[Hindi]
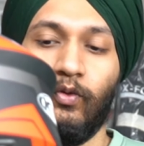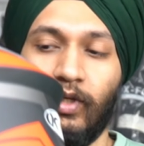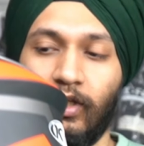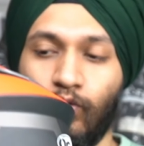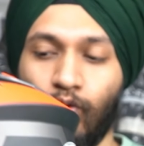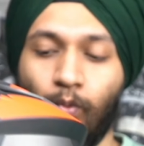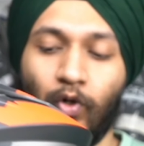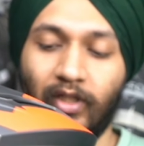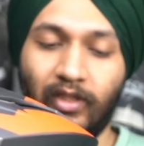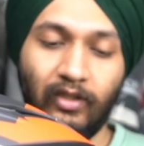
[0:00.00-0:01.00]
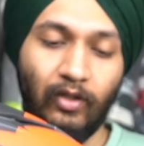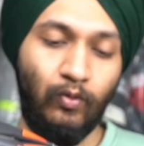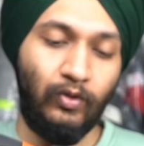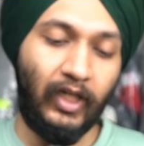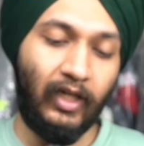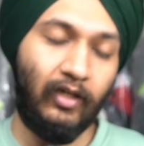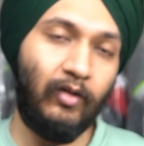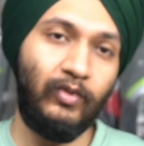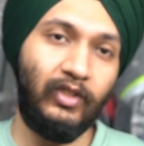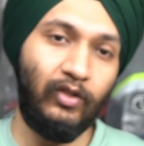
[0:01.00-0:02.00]
तो ये दोनों मॉडल्स इसके हो जाएंगे
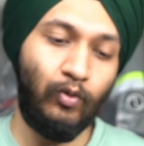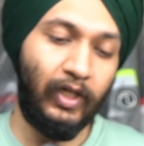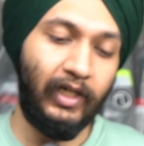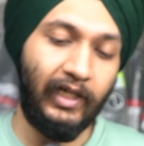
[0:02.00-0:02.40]
अब इसकी थोड़ी